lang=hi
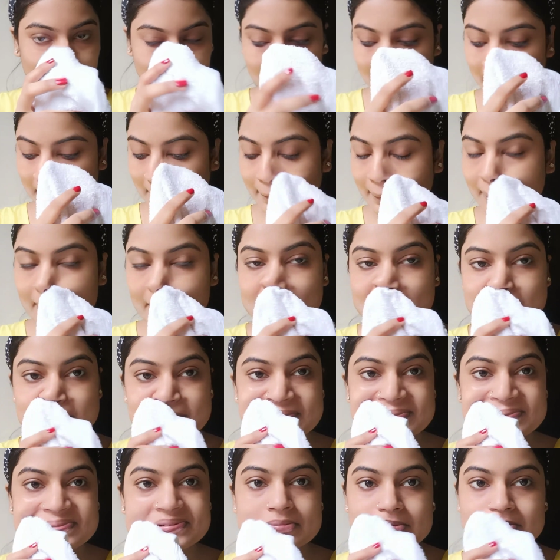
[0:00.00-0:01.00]
तो मुझे ये
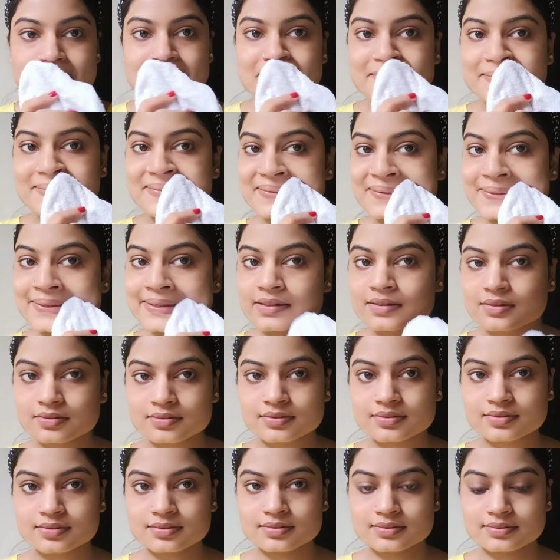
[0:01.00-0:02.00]
प्रिकॉट स्क्रब
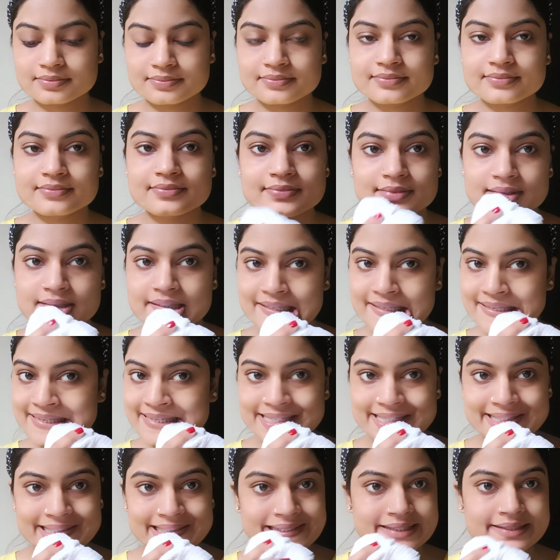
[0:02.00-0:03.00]
बिल्कुल भी पसंद नहीं आया
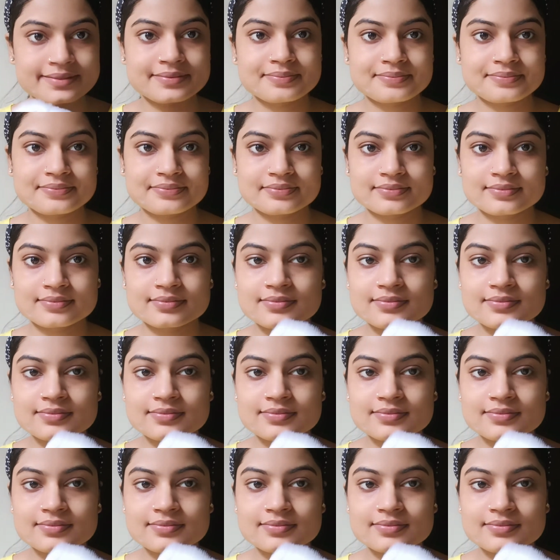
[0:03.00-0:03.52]
है फ्रेंड्स